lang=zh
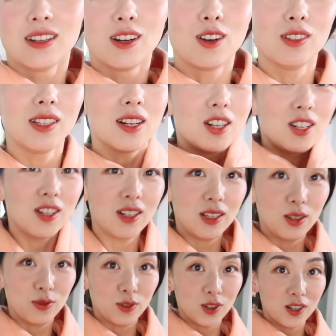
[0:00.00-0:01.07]
然后再试
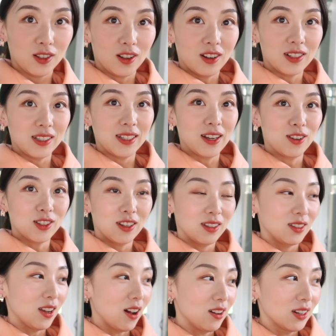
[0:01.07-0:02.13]
衣服，试到这件我觉得
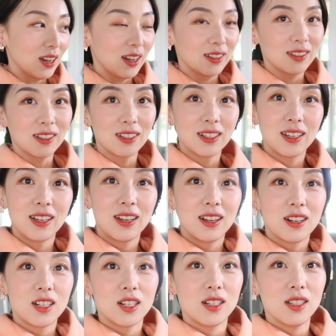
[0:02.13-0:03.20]
挺好看的，
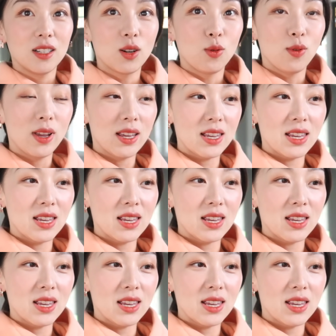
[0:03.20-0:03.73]
是一个卫